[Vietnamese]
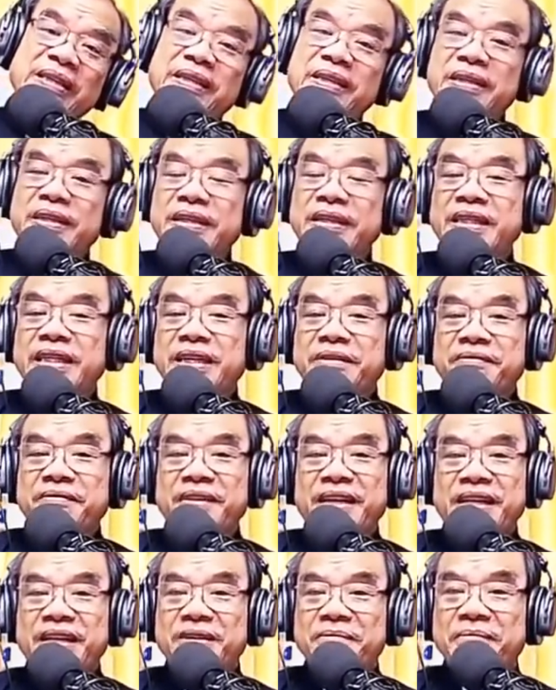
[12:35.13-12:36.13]
Thưa anh chị em
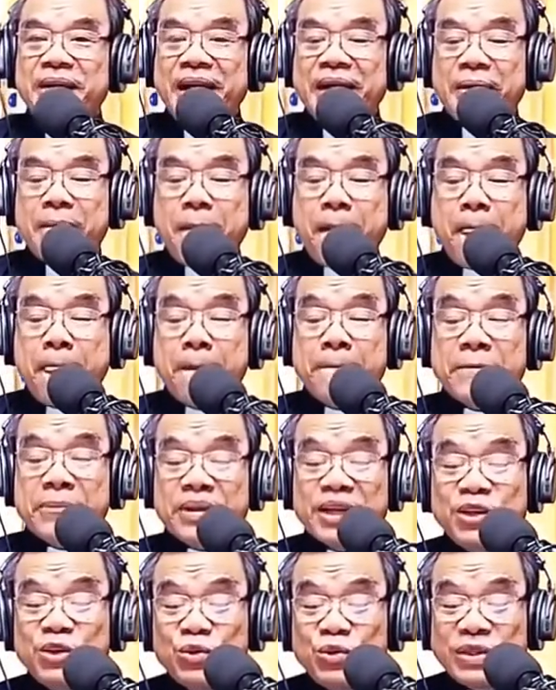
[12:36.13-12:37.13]
và các bạn,
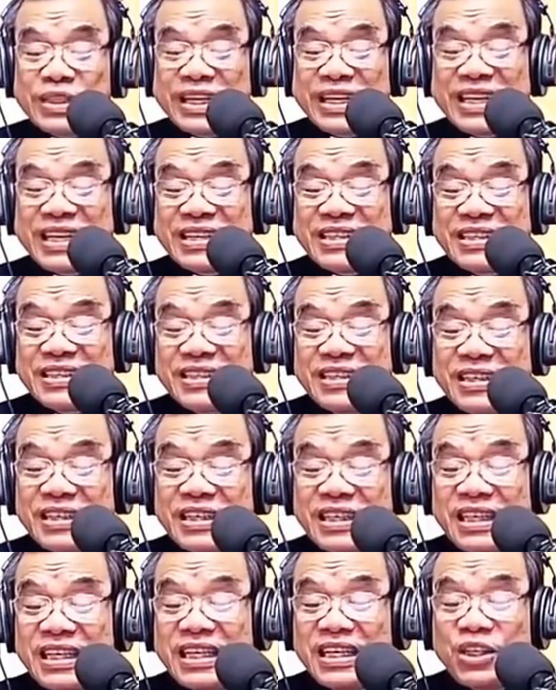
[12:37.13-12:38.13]
Thánh Giuse đã chứng
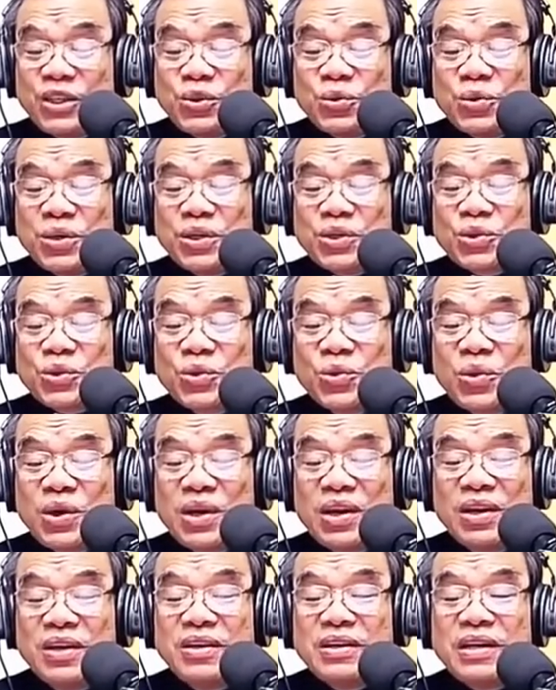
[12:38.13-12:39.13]
kiến Chúa Giêsu
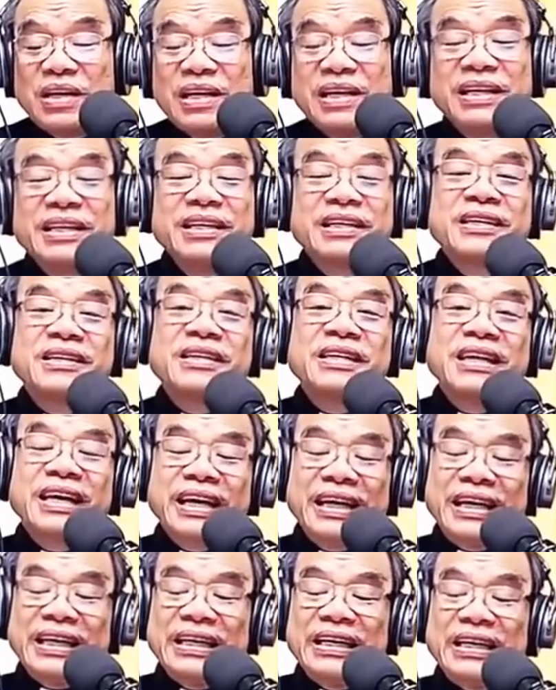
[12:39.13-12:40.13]
lớn lên từng
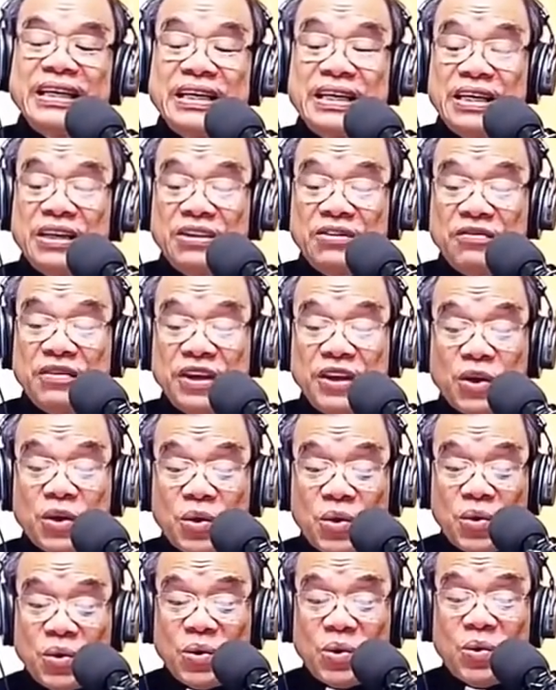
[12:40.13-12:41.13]
ngày về
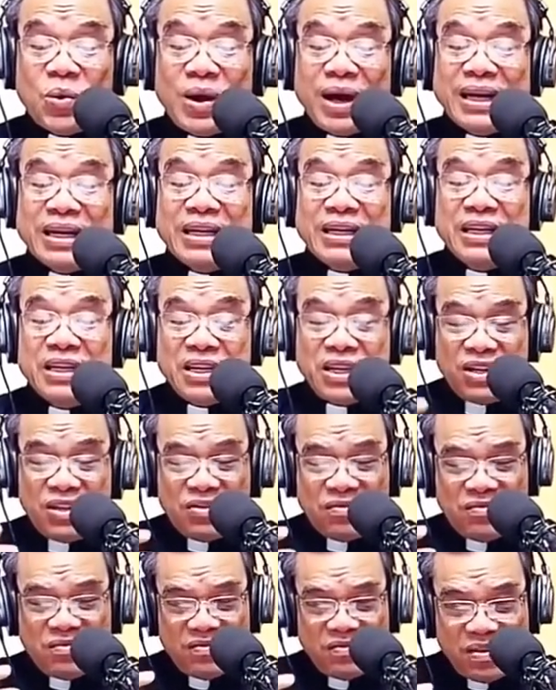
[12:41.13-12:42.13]
khôn ngoan,
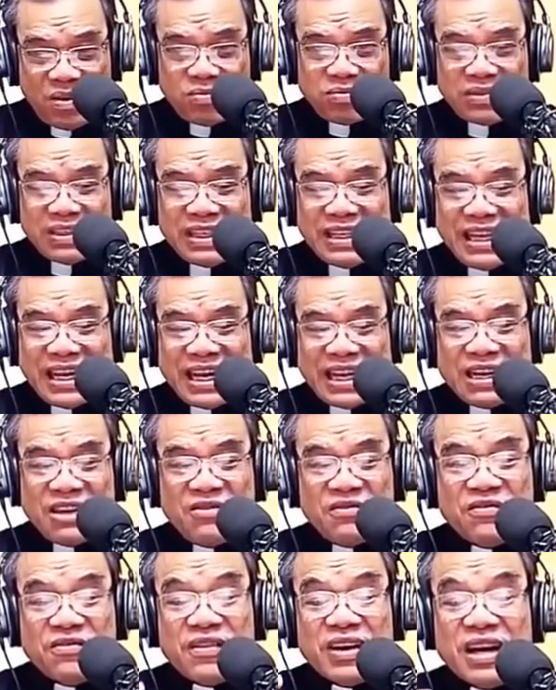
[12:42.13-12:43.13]
vóc
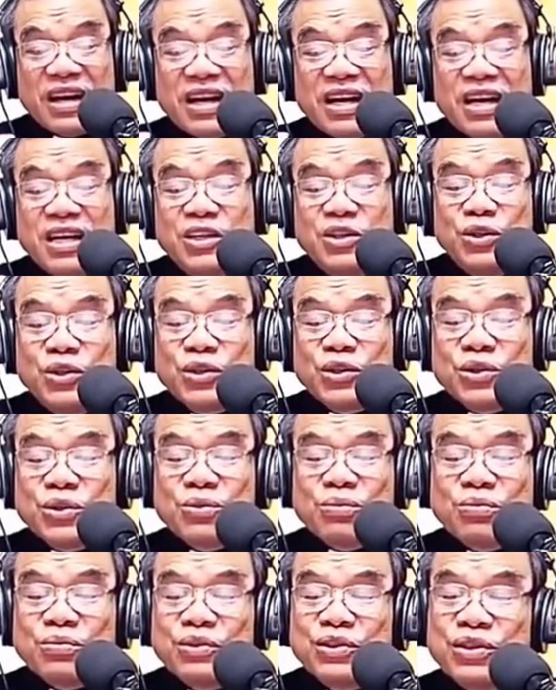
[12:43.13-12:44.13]
dáng và ân
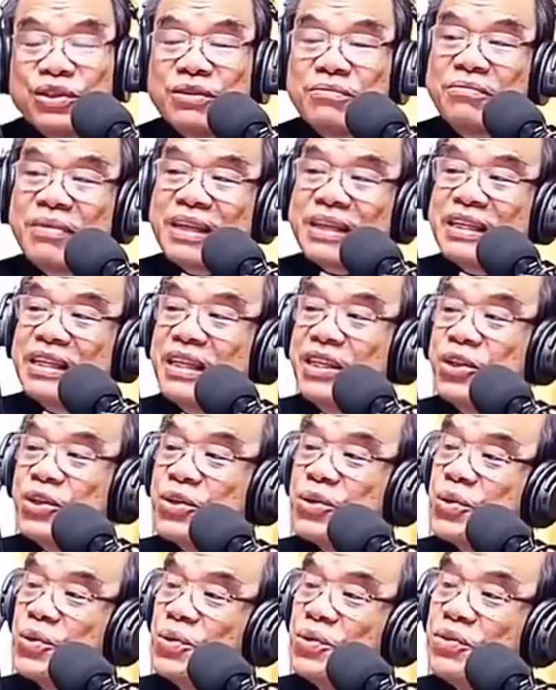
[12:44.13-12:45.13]
sủng trước mặt Thiên
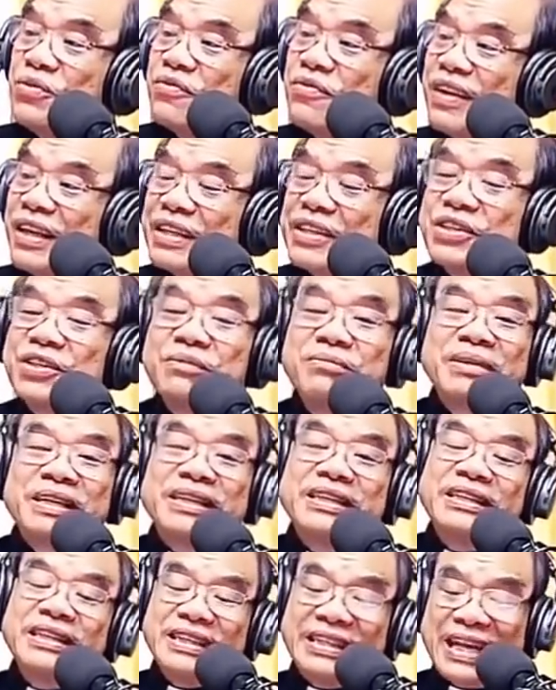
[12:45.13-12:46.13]
Chúa và trước
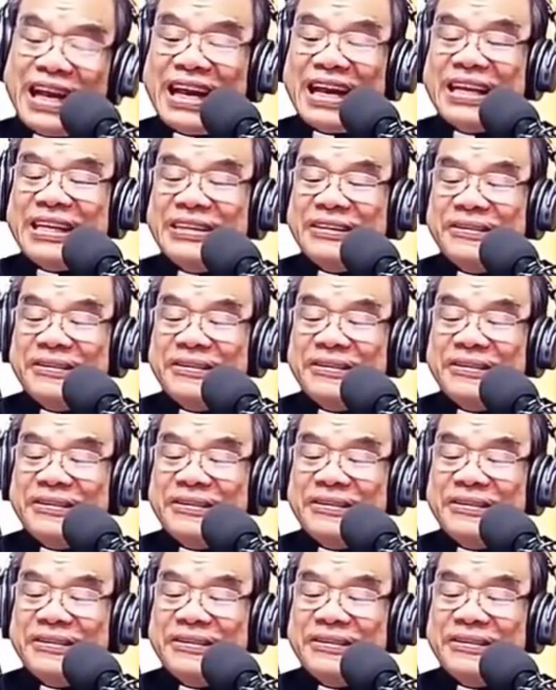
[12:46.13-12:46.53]
mặt người ta